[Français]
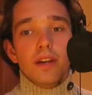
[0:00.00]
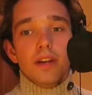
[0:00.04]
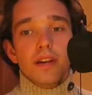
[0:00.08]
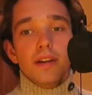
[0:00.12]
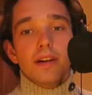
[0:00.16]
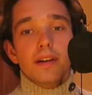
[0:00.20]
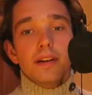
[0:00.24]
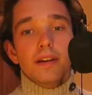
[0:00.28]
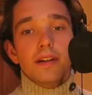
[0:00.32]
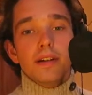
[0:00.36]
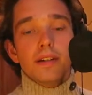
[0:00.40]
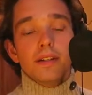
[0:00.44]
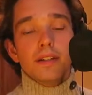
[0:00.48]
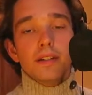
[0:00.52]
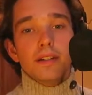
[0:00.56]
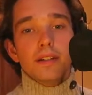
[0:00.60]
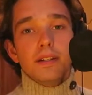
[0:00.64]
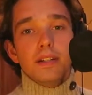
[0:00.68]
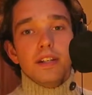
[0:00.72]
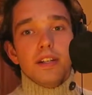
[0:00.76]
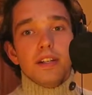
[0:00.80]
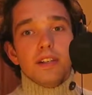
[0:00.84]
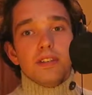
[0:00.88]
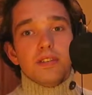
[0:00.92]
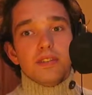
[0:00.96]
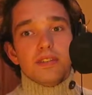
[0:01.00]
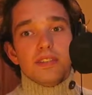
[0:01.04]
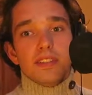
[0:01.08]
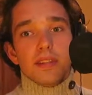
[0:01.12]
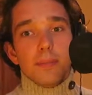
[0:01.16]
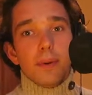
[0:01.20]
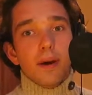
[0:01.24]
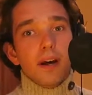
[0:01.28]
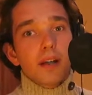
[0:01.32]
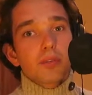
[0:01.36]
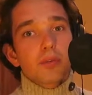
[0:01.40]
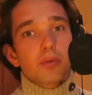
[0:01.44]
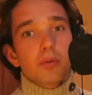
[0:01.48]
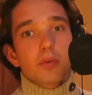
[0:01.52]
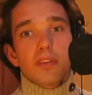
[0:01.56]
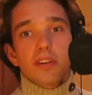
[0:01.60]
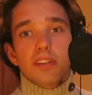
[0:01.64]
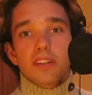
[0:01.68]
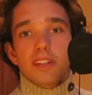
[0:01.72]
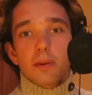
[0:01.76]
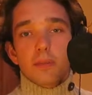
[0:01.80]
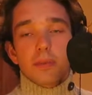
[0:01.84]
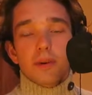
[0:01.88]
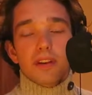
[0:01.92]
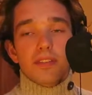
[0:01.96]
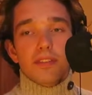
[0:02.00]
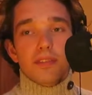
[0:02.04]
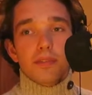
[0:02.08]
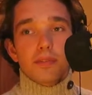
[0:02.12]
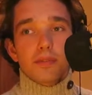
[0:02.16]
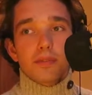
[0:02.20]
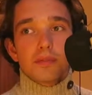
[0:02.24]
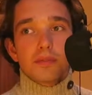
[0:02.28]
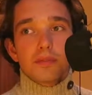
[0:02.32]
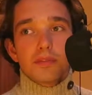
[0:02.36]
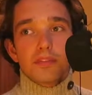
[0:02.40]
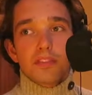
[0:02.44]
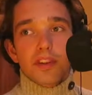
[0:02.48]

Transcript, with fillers: euh, je sais pas, trouver ta passion,